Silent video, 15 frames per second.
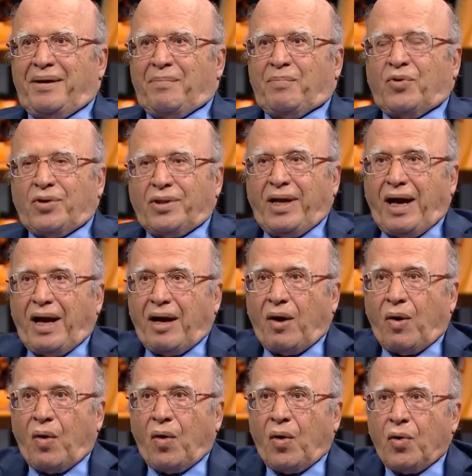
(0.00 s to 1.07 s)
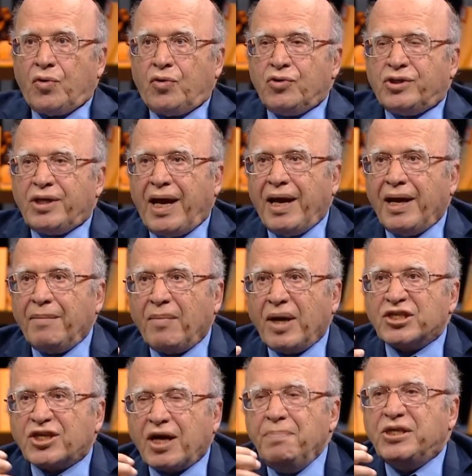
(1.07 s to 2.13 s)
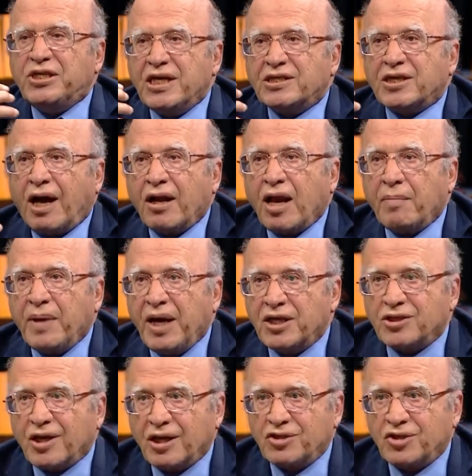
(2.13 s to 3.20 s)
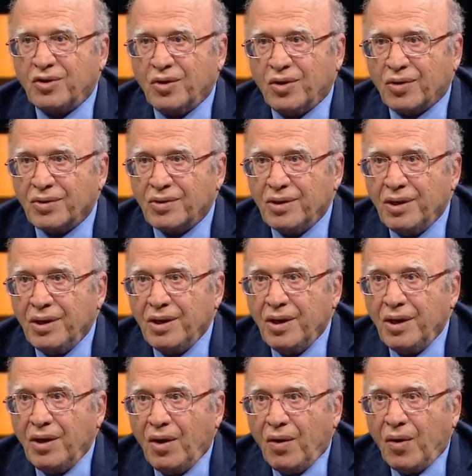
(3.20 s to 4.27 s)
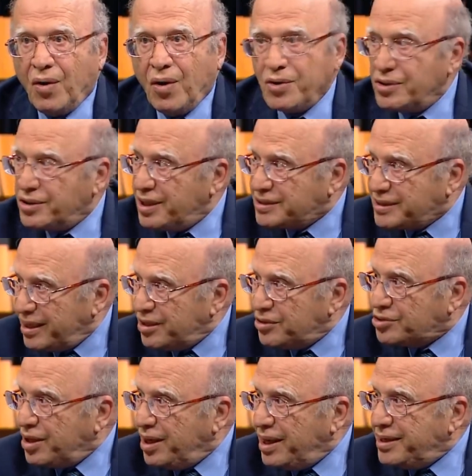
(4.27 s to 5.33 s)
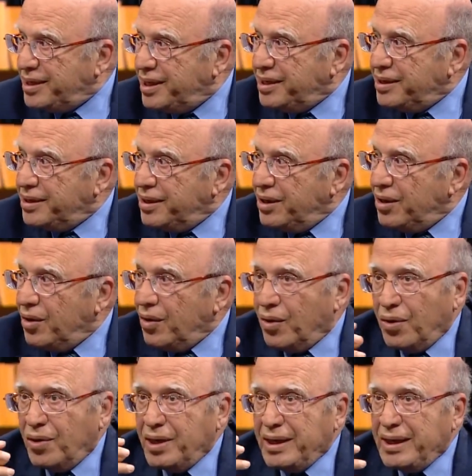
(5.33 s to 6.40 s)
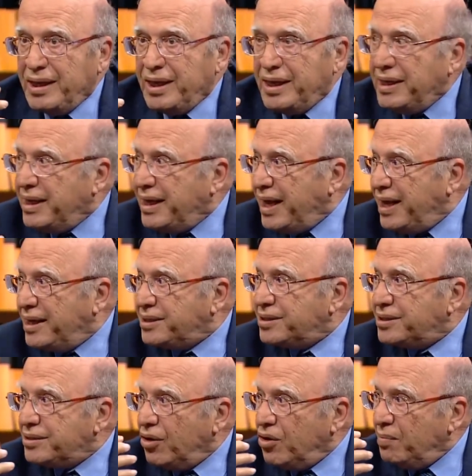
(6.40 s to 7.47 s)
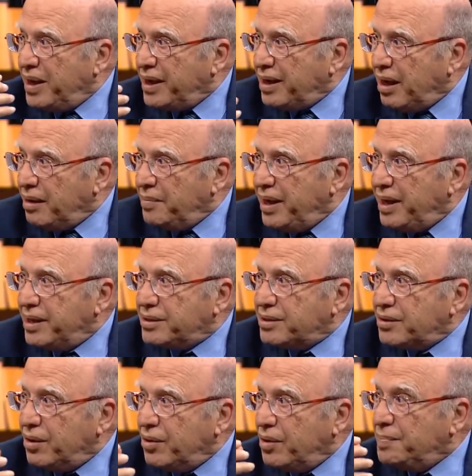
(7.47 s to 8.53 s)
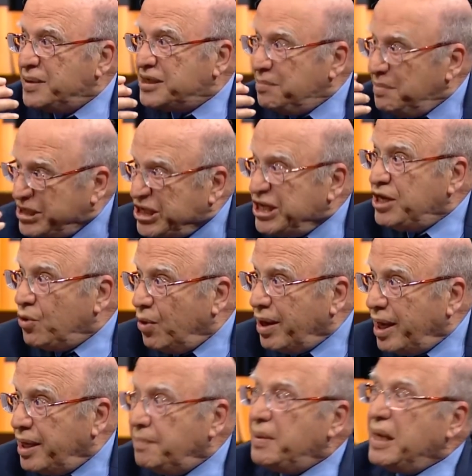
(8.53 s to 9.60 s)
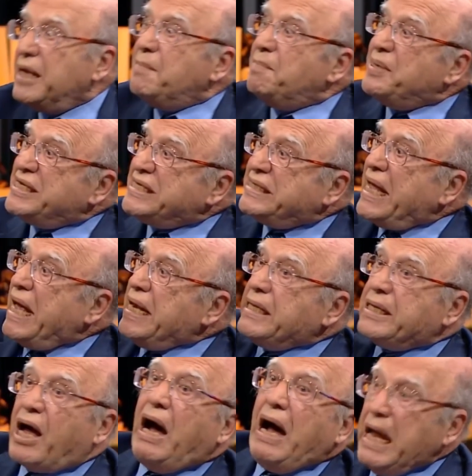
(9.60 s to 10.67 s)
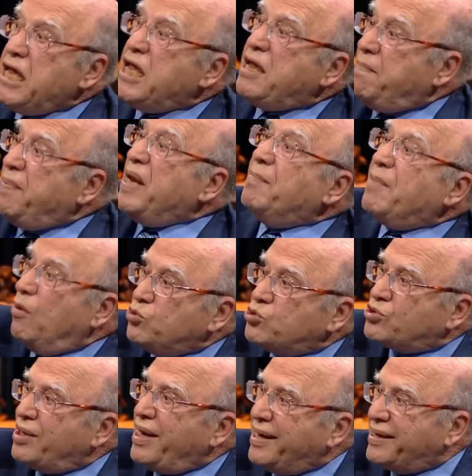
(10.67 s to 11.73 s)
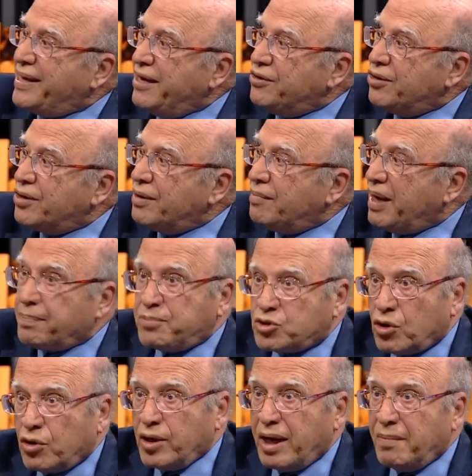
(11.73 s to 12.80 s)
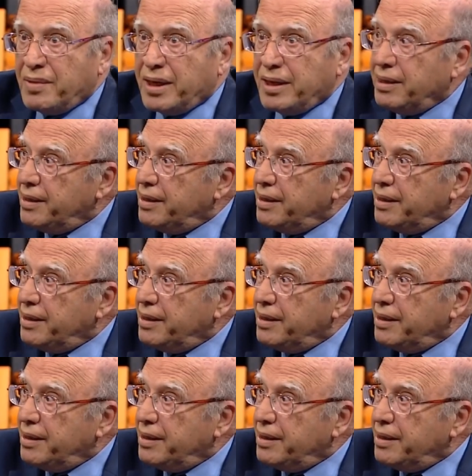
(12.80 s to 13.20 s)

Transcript: Burada o güce başka bir şey sağlanmaya çalışılıyor. O güce senin söylediğin o iyi niyet, o merhamet, o bizim için iyi olanı bizden daha iyi bilme unsuru ekleniyor. Bak bu çok önemli.